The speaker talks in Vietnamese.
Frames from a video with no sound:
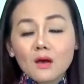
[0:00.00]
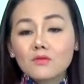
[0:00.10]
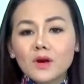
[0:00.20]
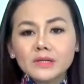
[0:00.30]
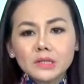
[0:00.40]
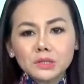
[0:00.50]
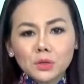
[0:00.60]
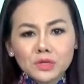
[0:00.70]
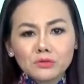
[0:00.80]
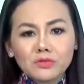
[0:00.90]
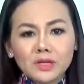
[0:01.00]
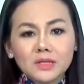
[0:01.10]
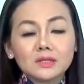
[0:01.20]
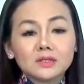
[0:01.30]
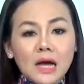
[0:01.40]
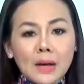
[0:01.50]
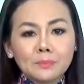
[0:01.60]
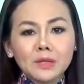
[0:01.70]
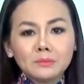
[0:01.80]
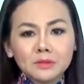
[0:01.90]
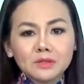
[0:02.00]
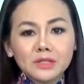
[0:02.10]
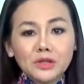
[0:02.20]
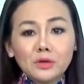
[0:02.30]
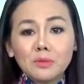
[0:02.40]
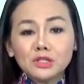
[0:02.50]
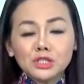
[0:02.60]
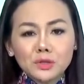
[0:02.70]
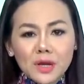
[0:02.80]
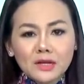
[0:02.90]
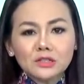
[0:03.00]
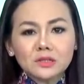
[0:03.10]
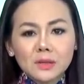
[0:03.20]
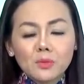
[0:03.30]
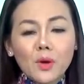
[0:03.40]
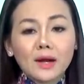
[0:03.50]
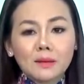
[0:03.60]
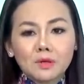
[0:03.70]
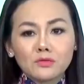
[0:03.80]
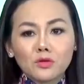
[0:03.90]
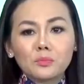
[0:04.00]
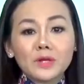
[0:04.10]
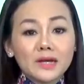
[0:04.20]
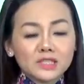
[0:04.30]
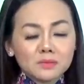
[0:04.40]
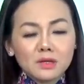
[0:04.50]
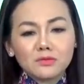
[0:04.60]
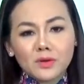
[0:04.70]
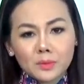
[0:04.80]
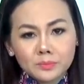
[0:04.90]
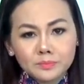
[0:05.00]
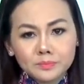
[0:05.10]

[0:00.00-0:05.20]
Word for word: Với chỉ số UV từ 8 đến 10, nếu bị chiếu nắng trực tiếp khoảng 20 phút da sẽ bị phỏng.